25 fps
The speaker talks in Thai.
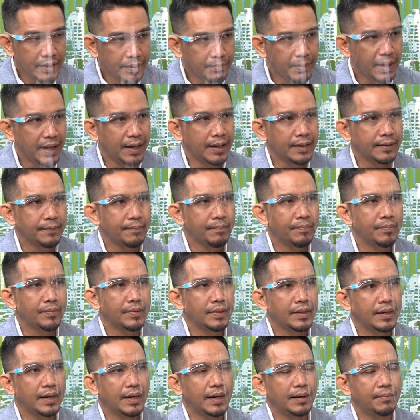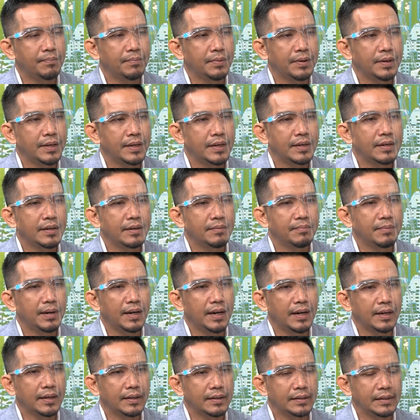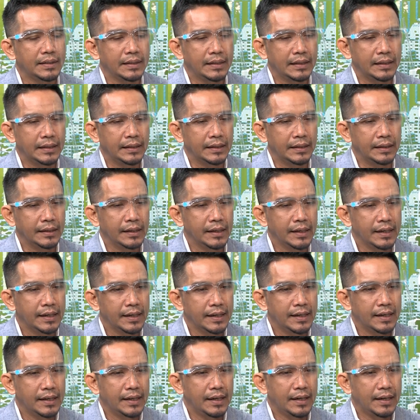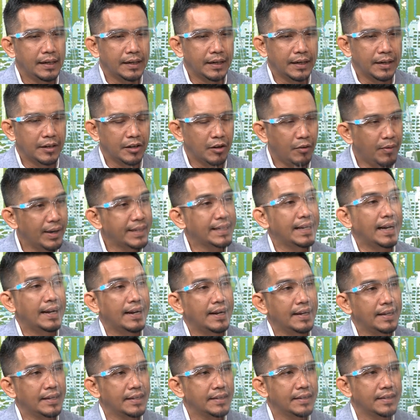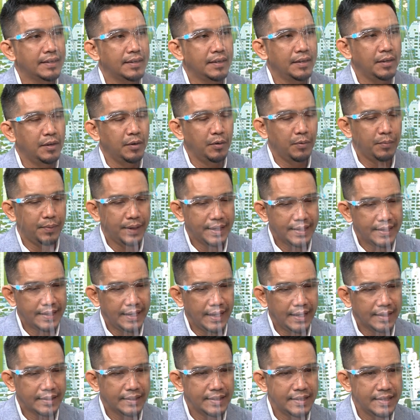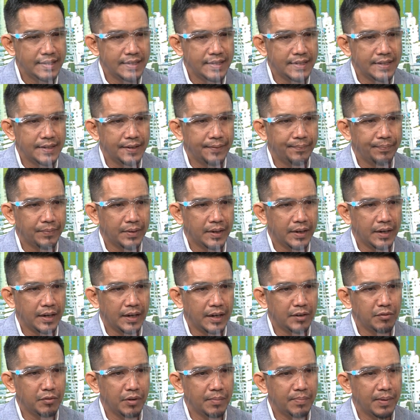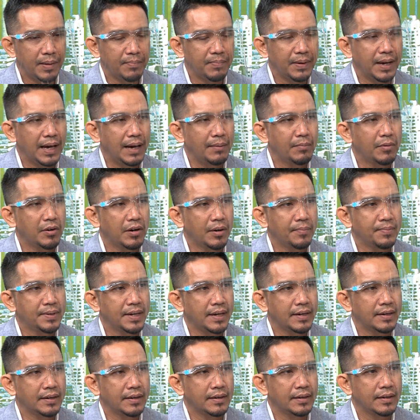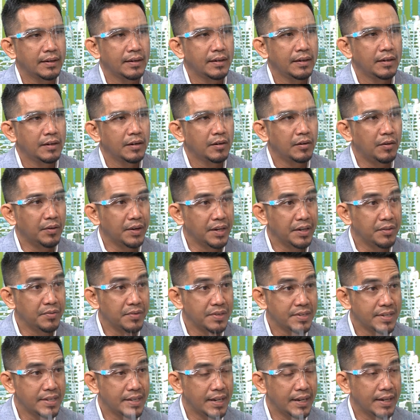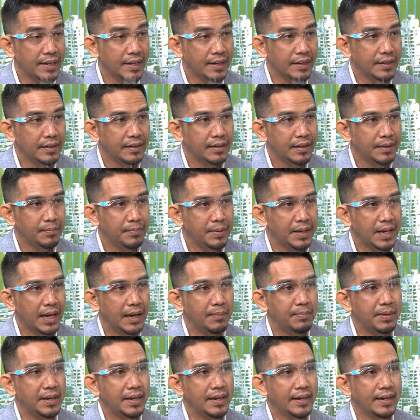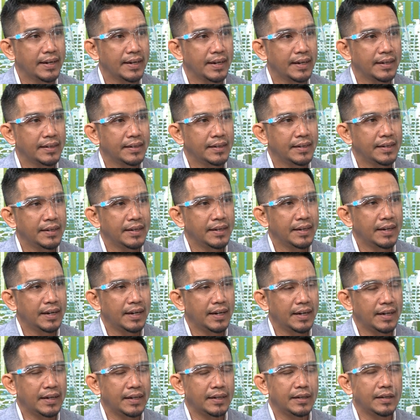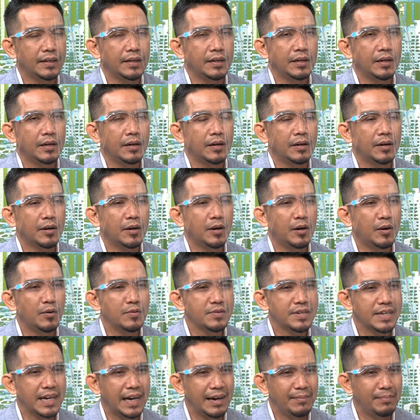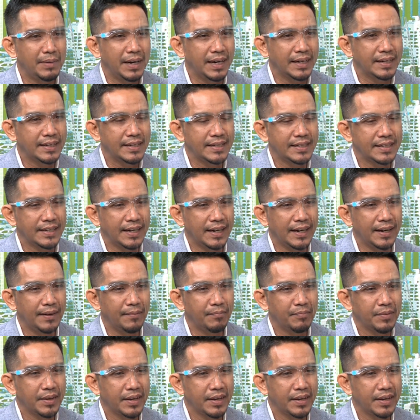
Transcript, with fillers: ขึ้นมากนะครับดีขึ้นมากเราวัดจากอะไรวัดจากที่หน่วยปราบปรามคอร์รัปชันของอินโดนีเซียเนี่ย PKP เนี่ยนะเขาสามารถที่จะ